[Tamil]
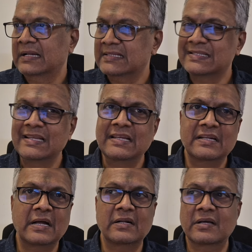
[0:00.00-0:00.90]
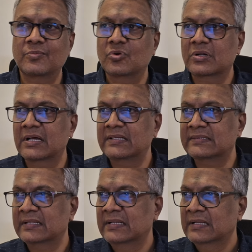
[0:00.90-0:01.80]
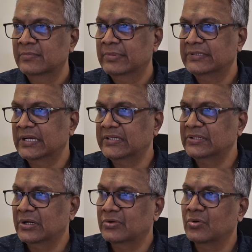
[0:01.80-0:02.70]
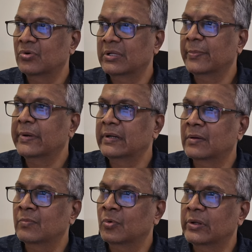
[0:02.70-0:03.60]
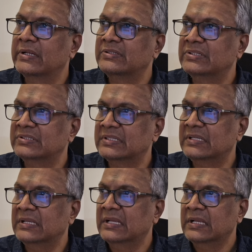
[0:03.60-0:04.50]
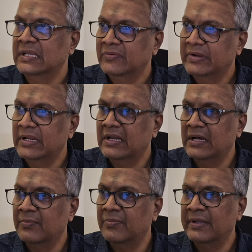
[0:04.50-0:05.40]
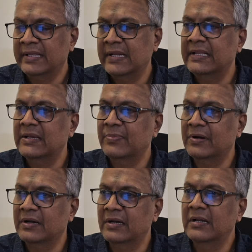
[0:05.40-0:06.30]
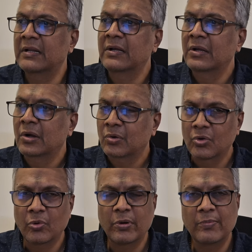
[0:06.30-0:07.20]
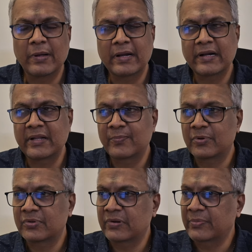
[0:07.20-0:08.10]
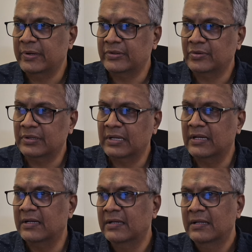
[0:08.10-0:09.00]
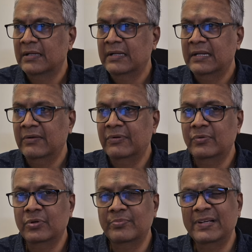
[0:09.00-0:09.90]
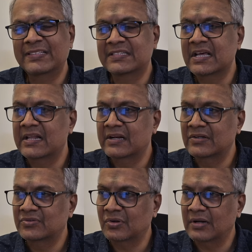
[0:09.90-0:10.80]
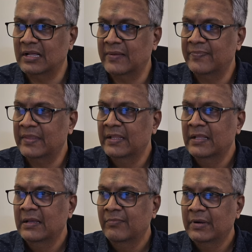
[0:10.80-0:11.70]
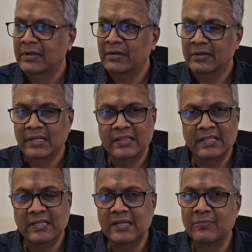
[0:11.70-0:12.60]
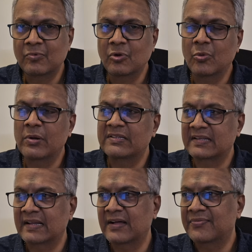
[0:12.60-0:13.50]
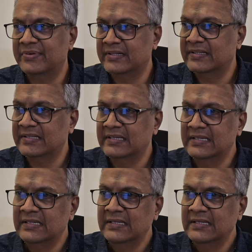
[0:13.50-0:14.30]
நெஸ்லே டாடா மோட்டார்ஸ் பஜாஜ் ஆட்டோ எம்என்டம் ஓஎன்ஜிசி இவையெல்லாம் இறங்கிய பங்குகள் குளோபல் மார்க்கெட்டை பொறுத்தவரை பார்த்தோம்னா இன்னைக்கு வந்து ஒரு மிக்ஸ்டாக இருக்குன்னு சொல்லலாம் பட் நேற்றைய தினம் குளோபல் செல் ஆஃப் இருந்தது